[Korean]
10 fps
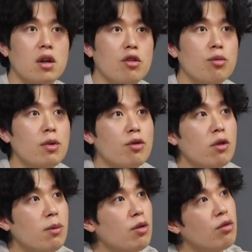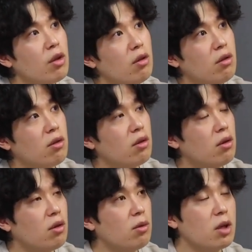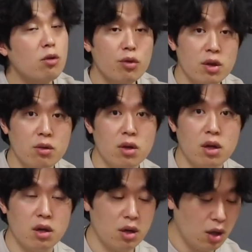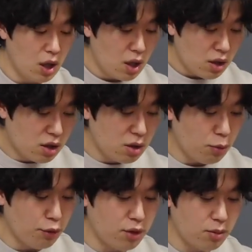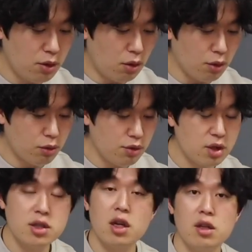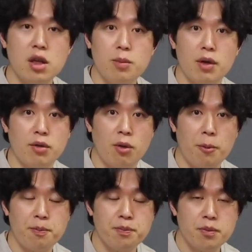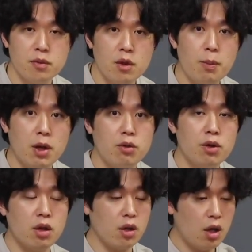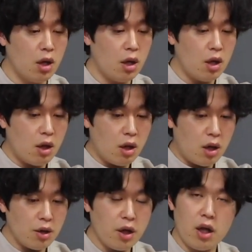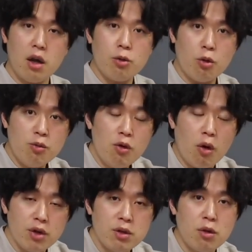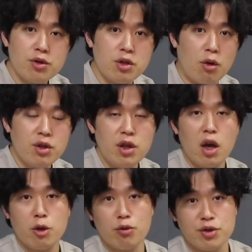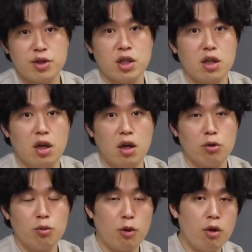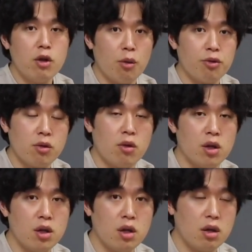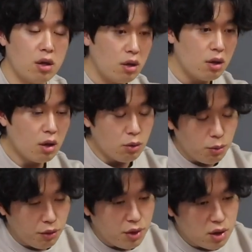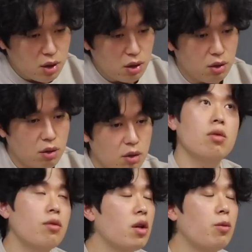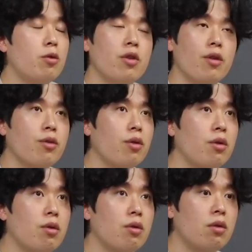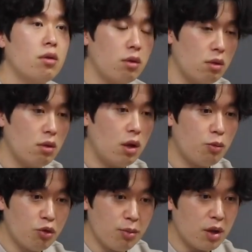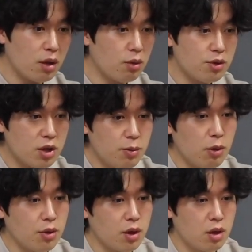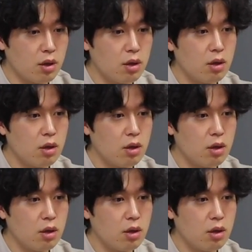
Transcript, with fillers: 아줌마 천 원만 주세요. 이러고 있는 거야. 그 모습을 어떤 신사가 딱 봤어. 근데 봤더니, 아니, 애가 너무 어린 거지. 어린 애가 이러고 있으니까 좀 어이가 없을 거 아니야. 야, 너 몇 살이니? 저 잘 모르겠어요. 아, 무슨 말이야. 너 집이 어디야?